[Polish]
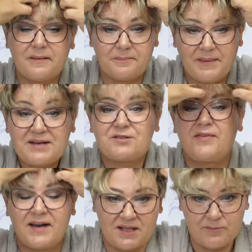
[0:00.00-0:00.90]
Bardzo
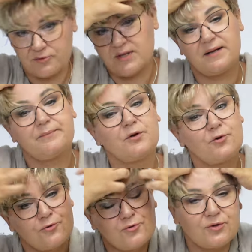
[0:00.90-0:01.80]
fajny model,
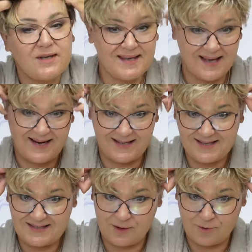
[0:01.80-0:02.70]
króciutki, ale
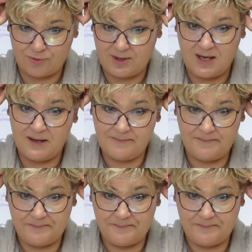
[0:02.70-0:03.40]
nie za krótki.